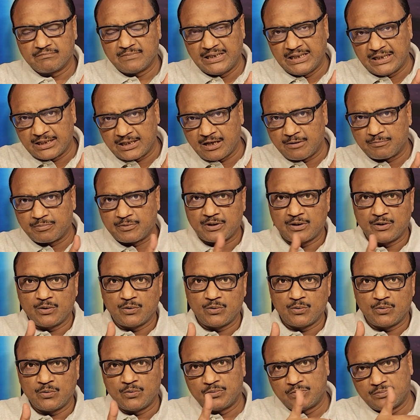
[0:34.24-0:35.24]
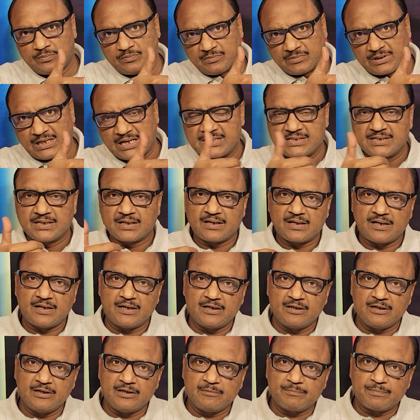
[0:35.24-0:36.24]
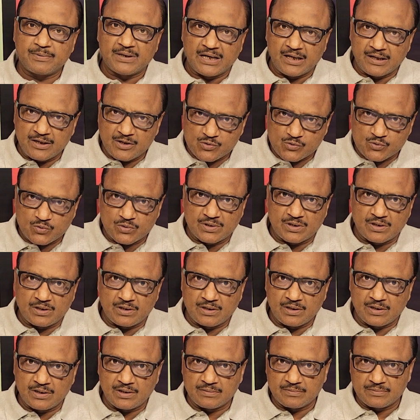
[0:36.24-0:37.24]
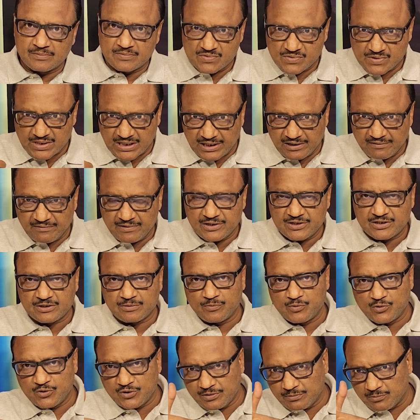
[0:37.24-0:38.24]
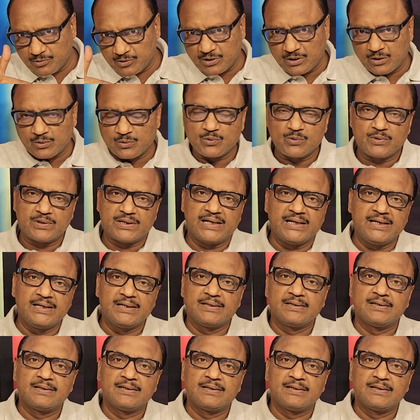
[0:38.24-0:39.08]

హెలికాప్టర్లో రాజశేఖర రెడ్డి ప్రయాణిస్తున్న సన్నివేశం నుంచి మొదలుకుంటే